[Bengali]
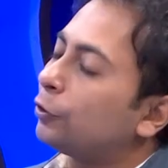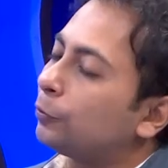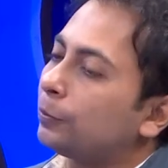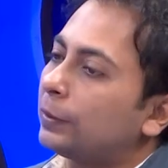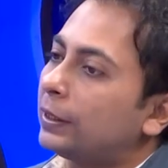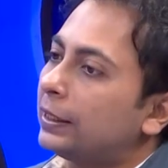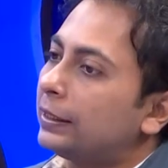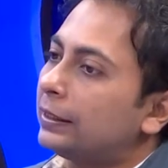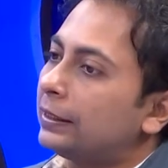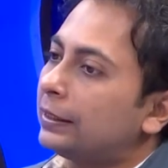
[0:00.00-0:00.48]

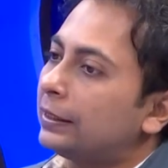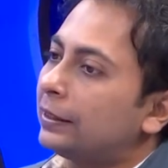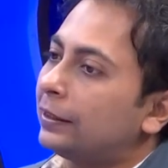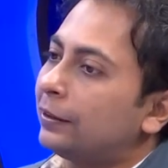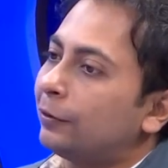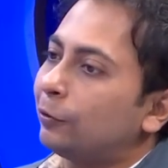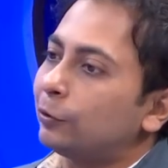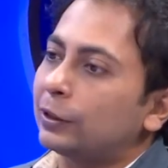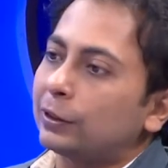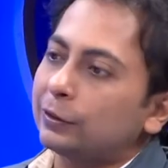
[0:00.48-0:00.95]
জন্মালেন
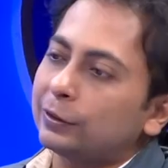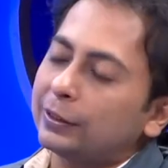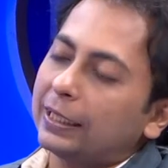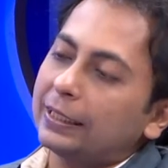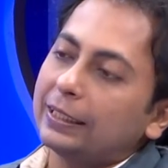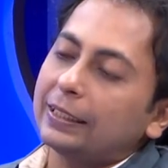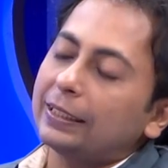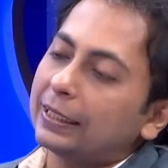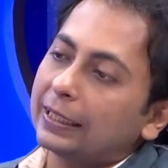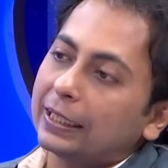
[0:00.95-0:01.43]
উনি কিন্তু
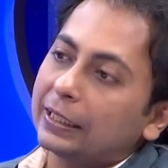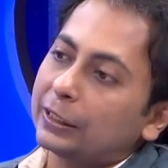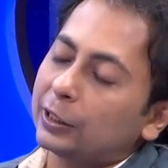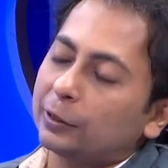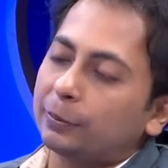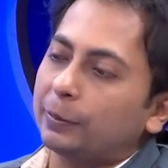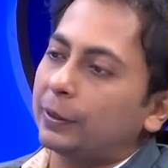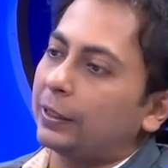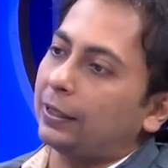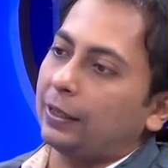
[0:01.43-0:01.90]
সেদিন থেকে
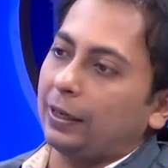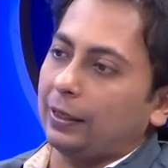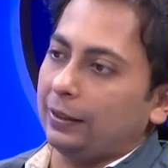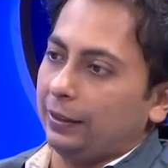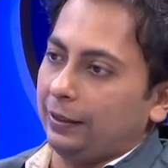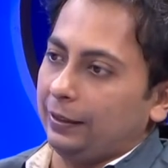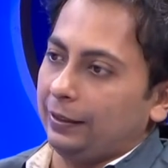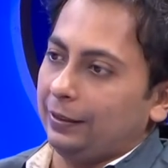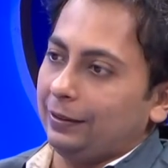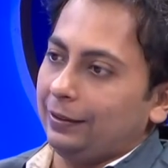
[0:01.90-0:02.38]
ট্রিটমেন্টের
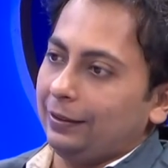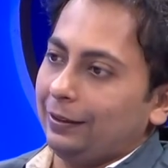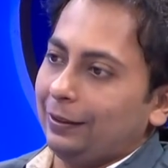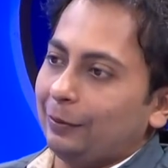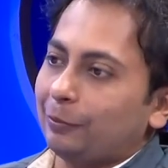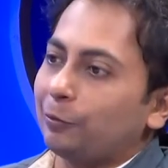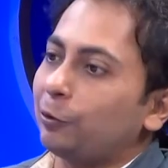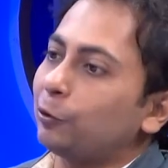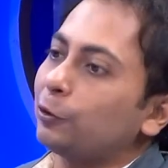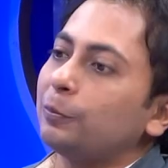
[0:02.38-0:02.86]
আন্ডারে
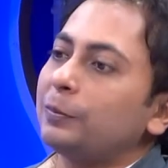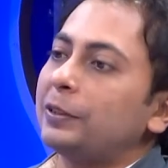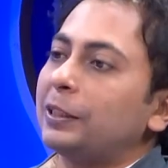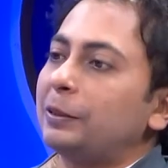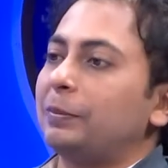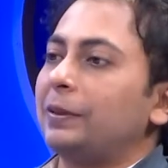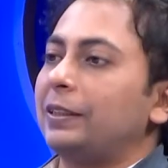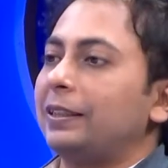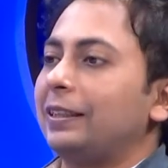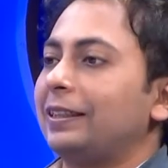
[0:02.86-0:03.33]
প্রথম
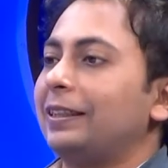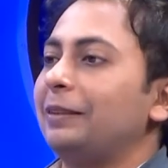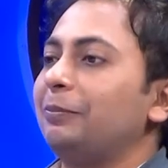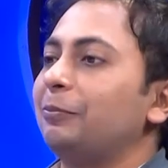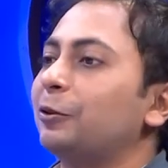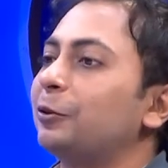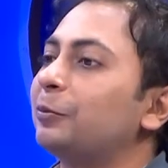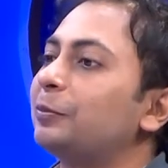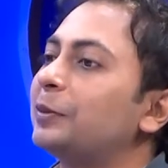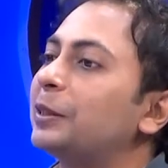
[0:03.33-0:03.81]
ট্রিটমেন্টটা কি
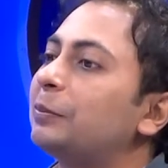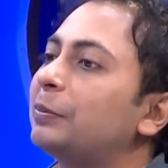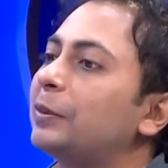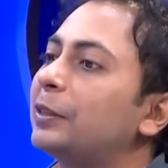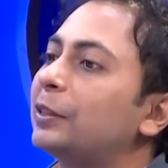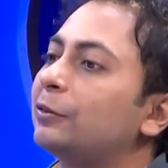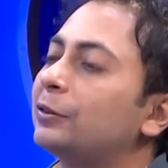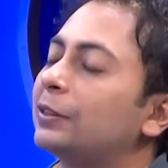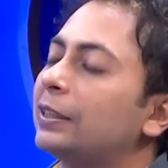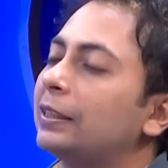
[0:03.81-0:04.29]
প্রথম
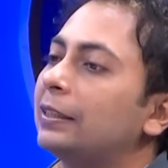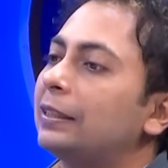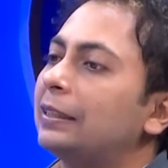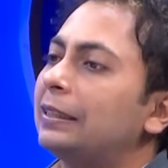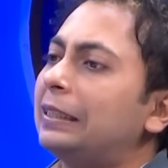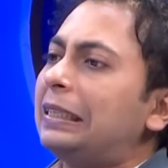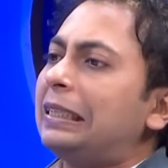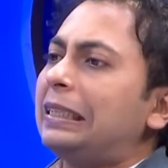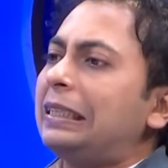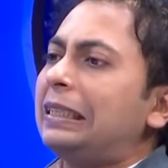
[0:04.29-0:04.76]
ট্রিটমেন্ট হচ্ছে
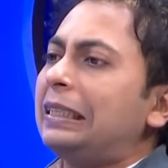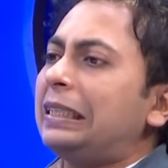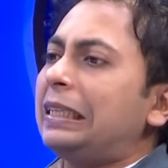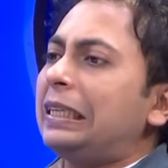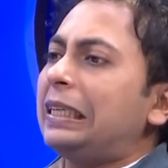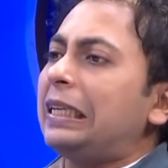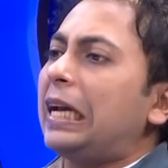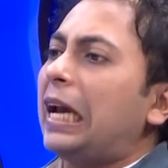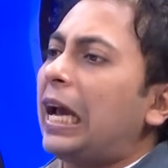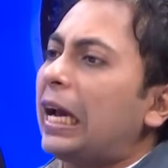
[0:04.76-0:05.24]

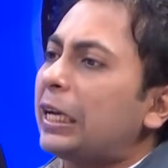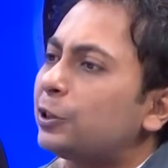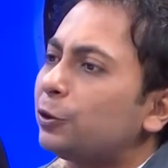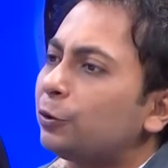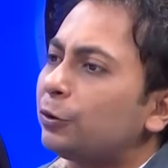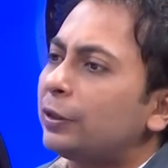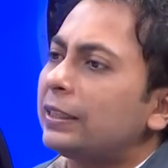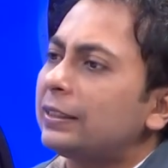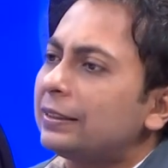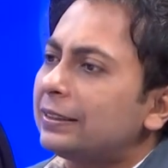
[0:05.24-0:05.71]

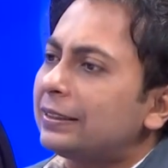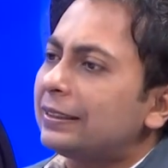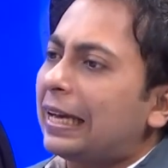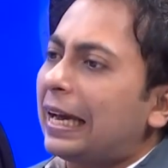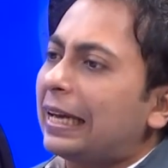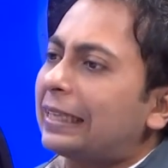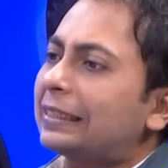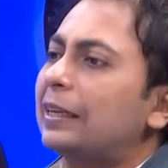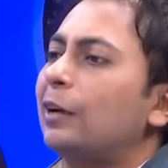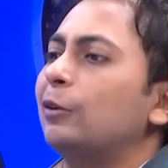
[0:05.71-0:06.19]
অ্যাসুরেন্স
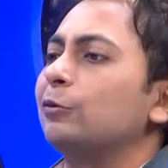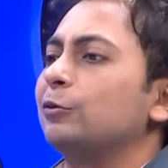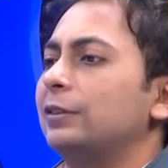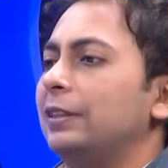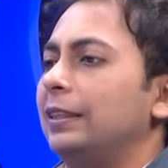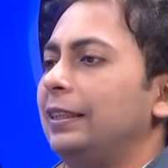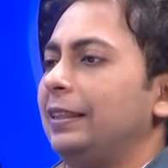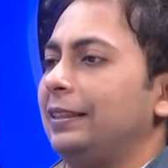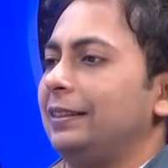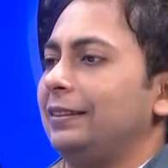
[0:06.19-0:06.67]
অ্যান্ড
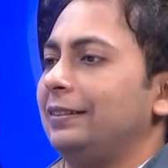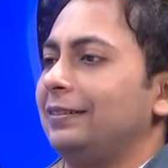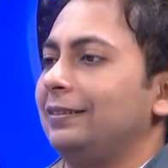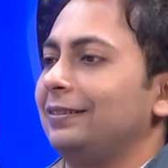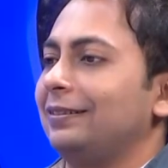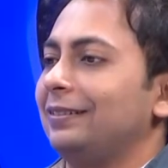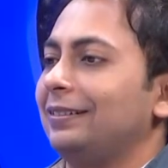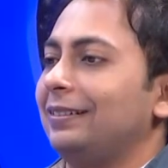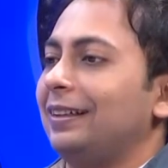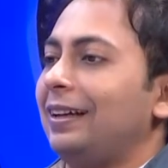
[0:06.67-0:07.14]
কাউন্সেলিং
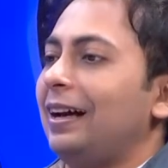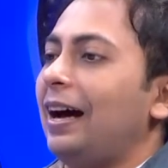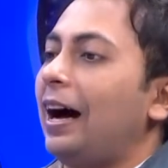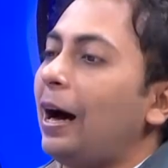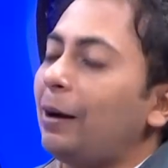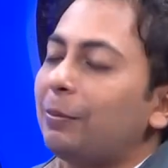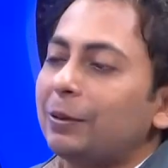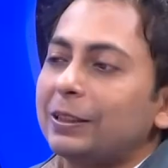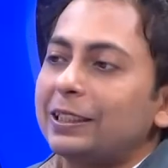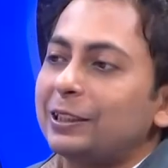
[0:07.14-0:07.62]

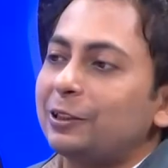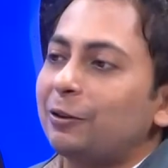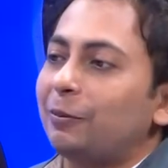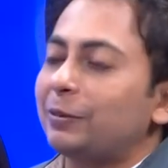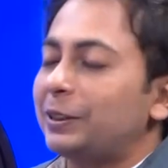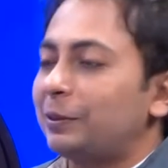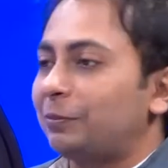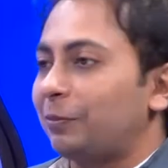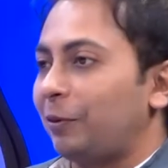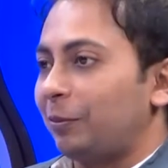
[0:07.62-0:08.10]
আমাদের
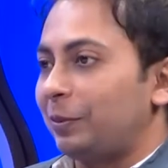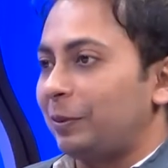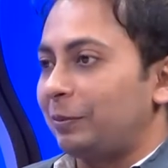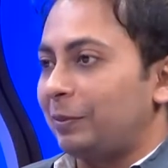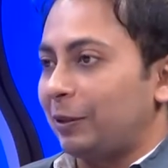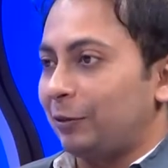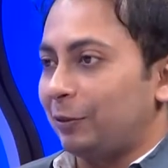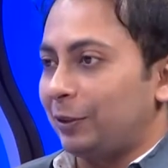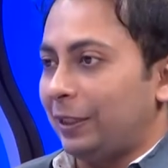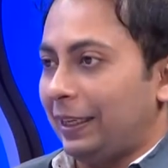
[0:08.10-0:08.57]
সমাজে
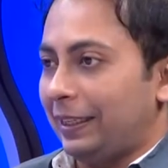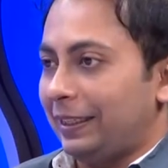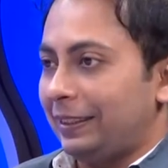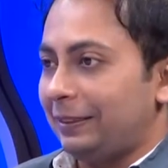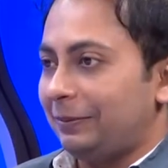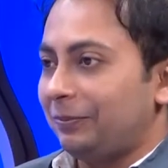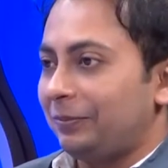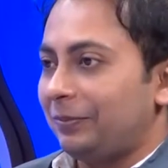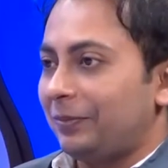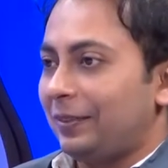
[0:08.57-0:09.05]
প্রবলেমটা কোথায়
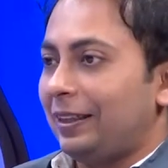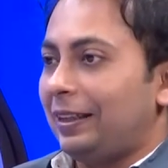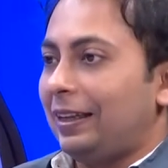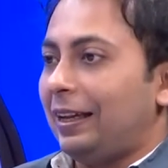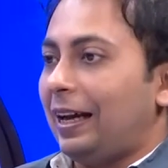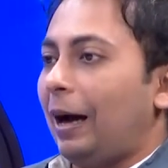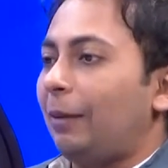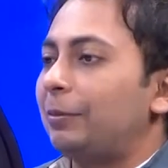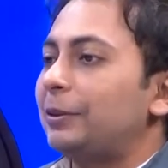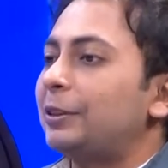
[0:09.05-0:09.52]

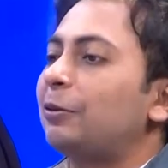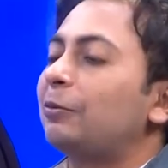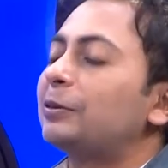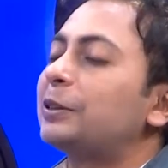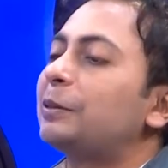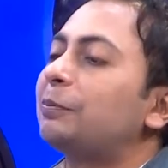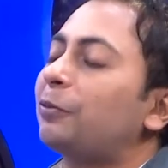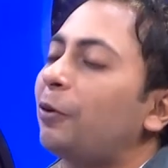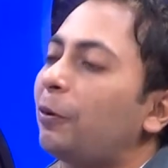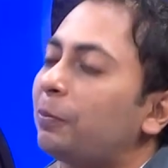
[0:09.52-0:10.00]
আমাদের
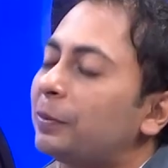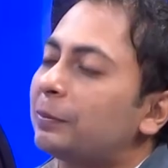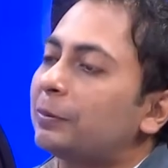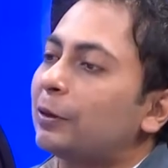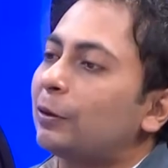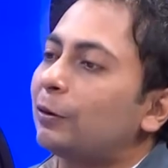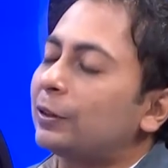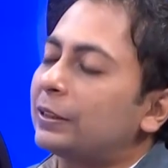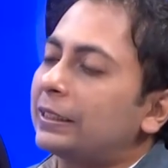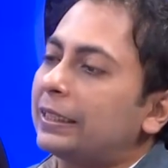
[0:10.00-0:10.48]
সমাজে
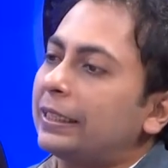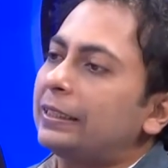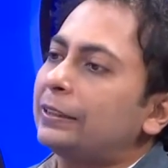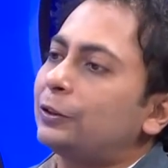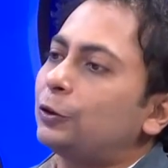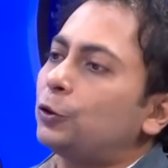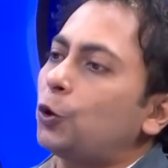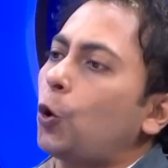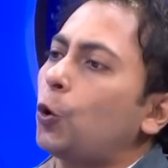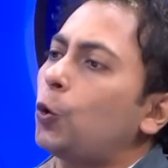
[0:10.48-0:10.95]
প্রবলেমটা হচ্ছে
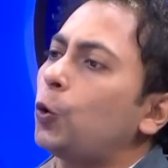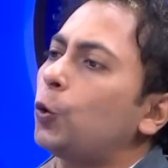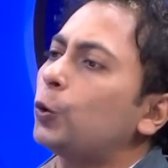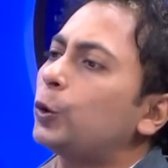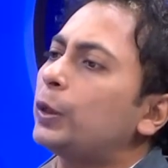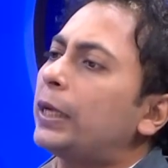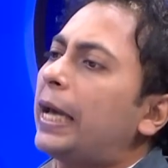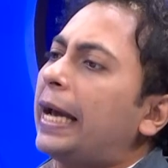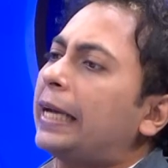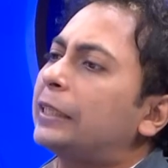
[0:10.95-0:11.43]
যখন
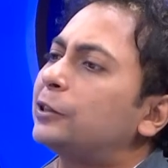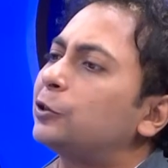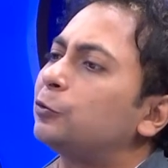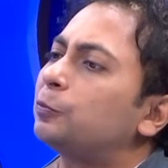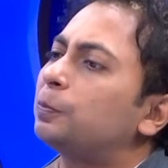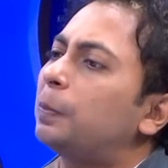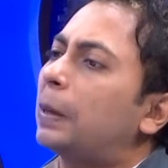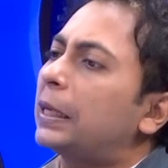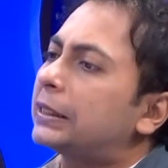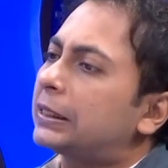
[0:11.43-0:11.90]
একজন
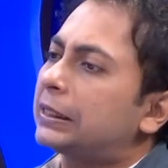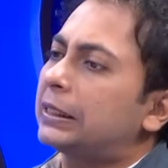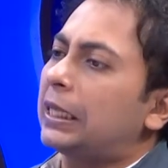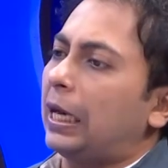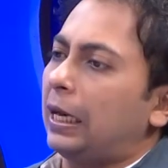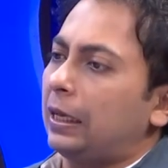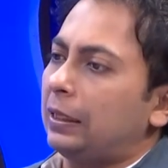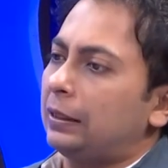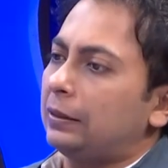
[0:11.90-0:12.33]
বাচ্চা